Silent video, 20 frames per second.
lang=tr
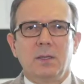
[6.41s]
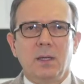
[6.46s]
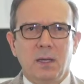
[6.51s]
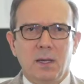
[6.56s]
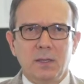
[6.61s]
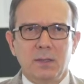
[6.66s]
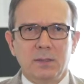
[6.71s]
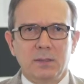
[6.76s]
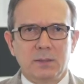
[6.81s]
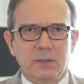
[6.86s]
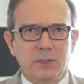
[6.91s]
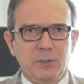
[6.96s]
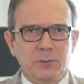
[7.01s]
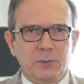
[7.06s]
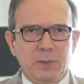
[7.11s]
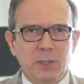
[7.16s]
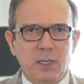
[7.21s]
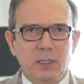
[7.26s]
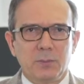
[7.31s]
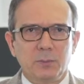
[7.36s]
Değerli
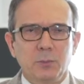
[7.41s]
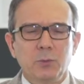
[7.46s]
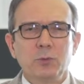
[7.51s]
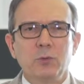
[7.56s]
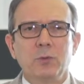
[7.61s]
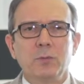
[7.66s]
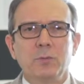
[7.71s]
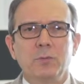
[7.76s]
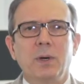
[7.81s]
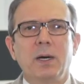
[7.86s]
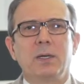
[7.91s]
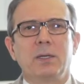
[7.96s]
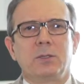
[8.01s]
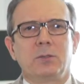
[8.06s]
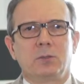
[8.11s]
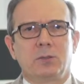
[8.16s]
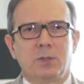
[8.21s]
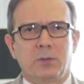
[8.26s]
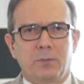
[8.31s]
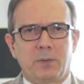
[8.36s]
izleyiciler, bugün
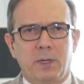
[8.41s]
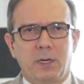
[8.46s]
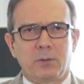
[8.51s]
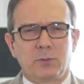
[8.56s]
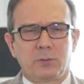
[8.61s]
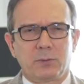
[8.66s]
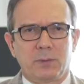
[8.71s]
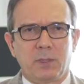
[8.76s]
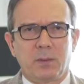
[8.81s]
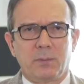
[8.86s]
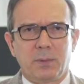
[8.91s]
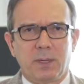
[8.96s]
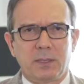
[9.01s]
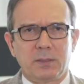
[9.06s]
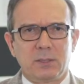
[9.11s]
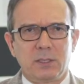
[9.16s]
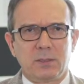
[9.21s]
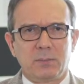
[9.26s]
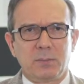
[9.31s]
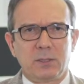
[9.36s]
baret özefagusundan
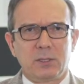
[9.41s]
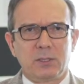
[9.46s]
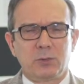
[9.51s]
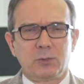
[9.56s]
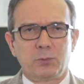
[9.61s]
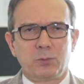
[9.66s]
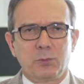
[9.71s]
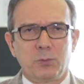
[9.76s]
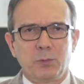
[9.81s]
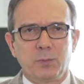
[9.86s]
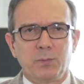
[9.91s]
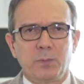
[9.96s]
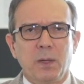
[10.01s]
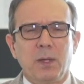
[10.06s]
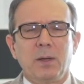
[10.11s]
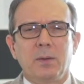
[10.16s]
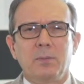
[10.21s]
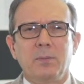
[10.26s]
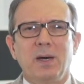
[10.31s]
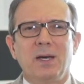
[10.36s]
bahsetmek istiyorum.
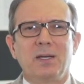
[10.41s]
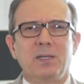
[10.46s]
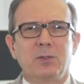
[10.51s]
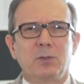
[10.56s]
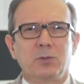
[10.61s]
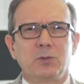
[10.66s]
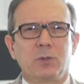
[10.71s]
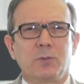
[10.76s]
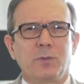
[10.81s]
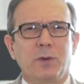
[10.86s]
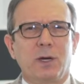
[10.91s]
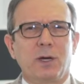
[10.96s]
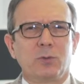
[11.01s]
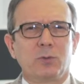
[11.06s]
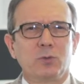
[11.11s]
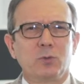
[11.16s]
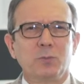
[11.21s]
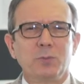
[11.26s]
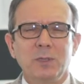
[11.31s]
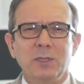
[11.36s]
Baret
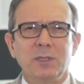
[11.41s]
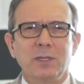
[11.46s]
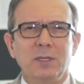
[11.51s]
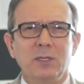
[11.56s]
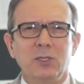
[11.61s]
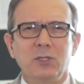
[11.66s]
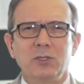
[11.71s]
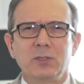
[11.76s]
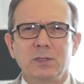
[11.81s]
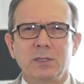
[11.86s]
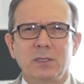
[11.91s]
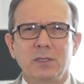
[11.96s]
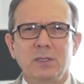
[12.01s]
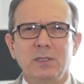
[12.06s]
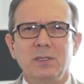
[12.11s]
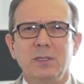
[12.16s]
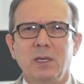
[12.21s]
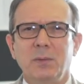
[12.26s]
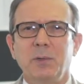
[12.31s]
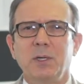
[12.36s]
özefagusu midenin iç
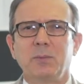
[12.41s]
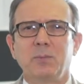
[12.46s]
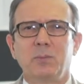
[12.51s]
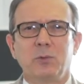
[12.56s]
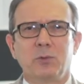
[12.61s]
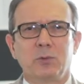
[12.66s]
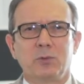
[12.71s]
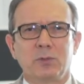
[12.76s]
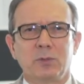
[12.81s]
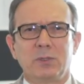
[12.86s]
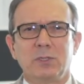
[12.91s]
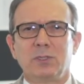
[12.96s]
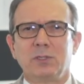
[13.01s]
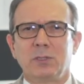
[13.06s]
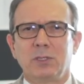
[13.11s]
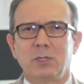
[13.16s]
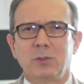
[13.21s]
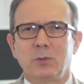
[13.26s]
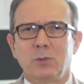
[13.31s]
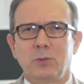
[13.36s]
zarının yemek borusunun
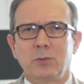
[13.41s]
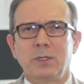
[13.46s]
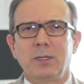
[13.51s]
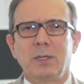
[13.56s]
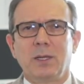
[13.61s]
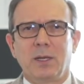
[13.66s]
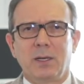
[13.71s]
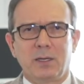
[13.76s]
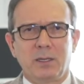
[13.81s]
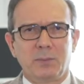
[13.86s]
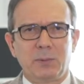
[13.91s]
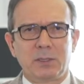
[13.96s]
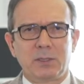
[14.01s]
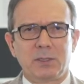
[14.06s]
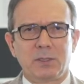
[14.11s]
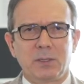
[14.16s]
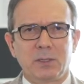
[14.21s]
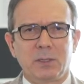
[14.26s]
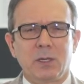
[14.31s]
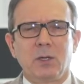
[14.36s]
içine doğru
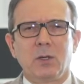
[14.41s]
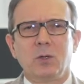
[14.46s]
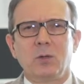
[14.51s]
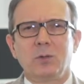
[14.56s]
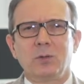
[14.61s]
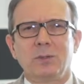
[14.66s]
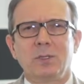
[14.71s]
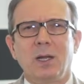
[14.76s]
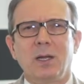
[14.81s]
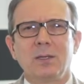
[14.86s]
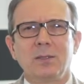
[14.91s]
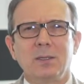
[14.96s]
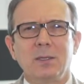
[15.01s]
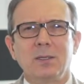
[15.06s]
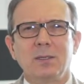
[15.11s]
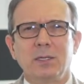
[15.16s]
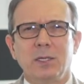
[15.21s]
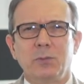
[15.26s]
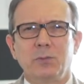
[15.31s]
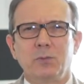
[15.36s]
ilerlemesidir.
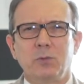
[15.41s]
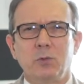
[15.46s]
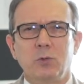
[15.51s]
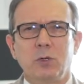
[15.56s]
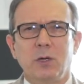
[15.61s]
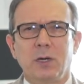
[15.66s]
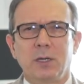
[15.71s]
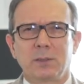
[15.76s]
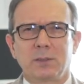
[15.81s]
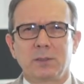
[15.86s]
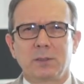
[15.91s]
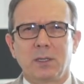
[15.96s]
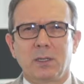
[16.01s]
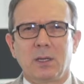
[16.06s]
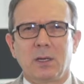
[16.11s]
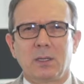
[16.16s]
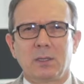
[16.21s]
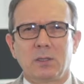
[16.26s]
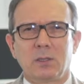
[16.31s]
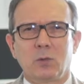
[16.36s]
Özellikle reflülü
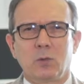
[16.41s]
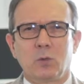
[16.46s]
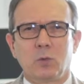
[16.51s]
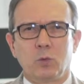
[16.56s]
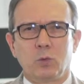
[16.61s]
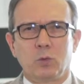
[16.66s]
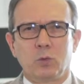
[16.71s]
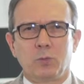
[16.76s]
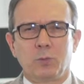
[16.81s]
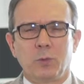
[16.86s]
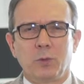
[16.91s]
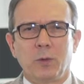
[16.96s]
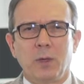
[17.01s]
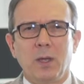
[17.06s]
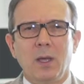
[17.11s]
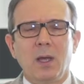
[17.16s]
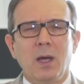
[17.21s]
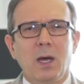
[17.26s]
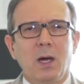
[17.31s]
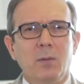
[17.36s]
hastalarda olur bu.
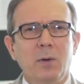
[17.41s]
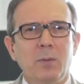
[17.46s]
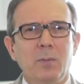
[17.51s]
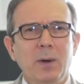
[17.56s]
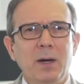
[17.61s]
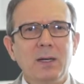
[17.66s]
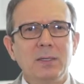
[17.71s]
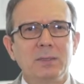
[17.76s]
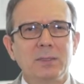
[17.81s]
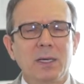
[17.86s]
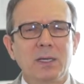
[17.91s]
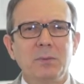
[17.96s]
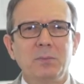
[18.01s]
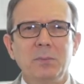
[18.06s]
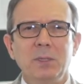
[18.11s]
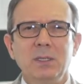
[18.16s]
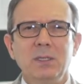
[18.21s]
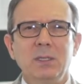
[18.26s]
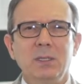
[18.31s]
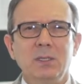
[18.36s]
Ama bazen
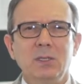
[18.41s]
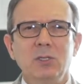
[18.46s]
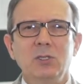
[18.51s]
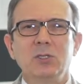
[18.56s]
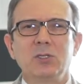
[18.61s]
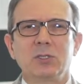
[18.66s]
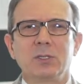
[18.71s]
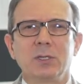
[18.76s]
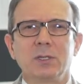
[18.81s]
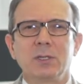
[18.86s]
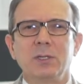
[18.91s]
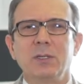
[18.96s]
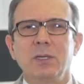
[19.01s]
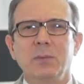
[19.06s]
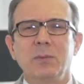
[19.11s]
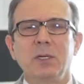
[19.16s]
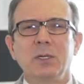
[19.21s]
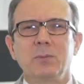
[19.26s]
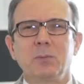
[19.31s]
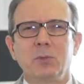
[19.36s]
midenin iç zarı
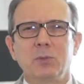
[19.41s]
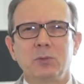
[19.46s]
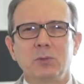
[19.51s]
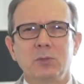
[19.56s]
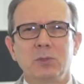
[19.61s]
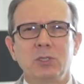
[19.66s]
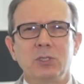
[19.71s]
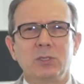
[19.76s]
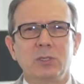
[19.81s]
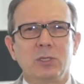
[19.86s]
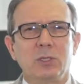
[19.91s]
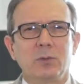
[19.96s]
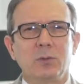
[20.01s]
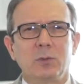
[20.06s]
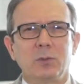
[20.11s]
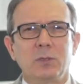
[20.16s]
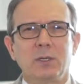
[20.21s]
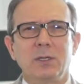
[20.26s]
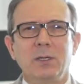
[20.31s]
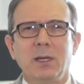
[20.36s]
yemek borusunun içine
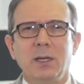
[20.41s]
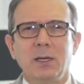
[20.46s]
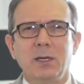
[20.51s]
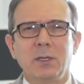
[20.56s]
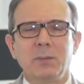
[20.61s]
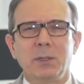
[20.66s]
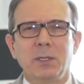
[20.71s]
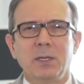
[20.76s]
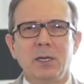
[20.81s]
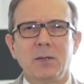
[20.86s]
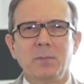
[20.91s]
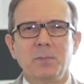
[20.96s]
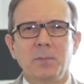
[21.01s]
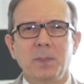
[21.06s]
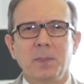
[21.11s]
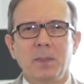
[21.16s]
doğru ilerlemeden